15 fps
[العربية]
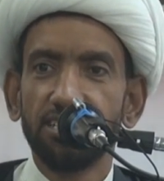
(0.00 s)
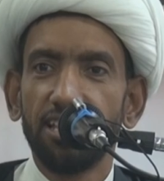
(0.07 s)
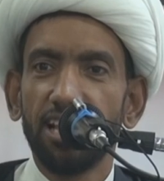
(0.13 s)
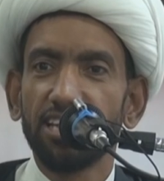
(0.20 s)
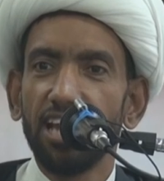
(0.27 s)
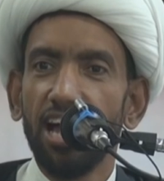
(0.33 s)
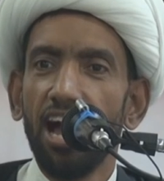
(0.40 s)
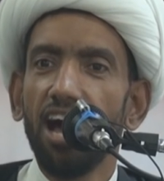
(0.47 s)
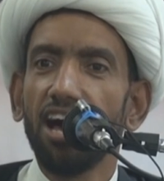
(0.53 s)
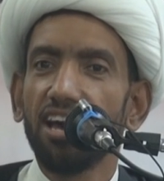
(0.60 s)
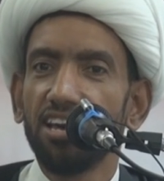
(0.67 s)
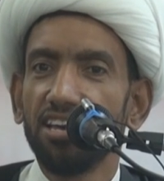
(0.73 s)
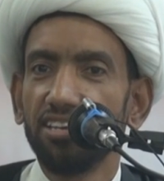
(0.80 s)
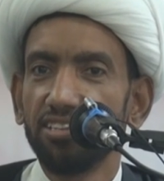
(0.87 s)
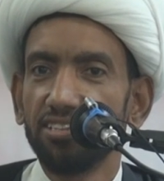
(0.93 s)
لك
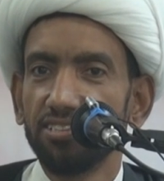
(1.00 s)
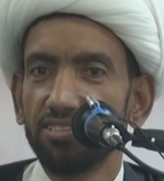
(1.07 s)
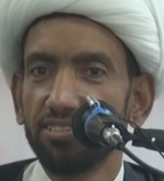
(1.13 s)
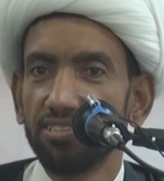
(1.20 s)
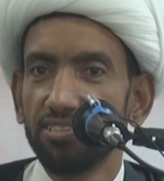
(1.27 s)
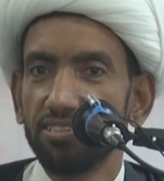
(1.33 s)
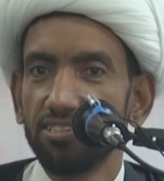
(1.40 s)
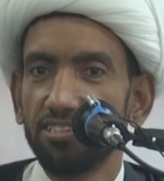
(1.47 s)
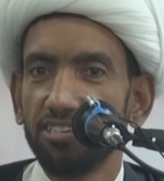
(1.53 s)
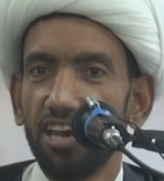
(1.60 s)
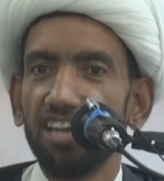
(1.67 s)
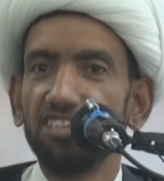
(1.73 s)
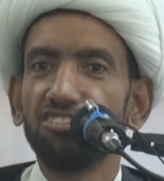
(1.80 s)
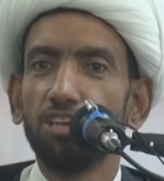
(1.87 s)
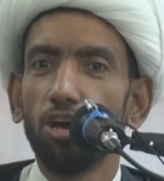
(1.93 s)
حق
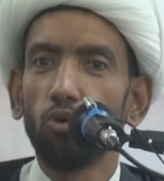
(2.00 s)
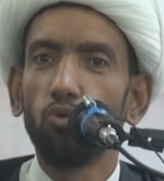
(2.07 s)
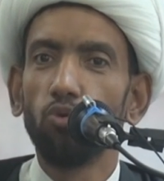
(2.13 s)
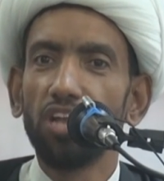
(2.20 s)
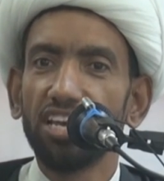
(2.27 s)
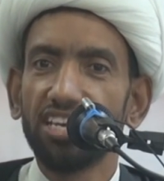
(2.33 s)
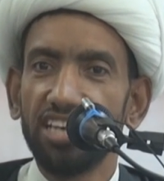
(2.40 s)
أن تقول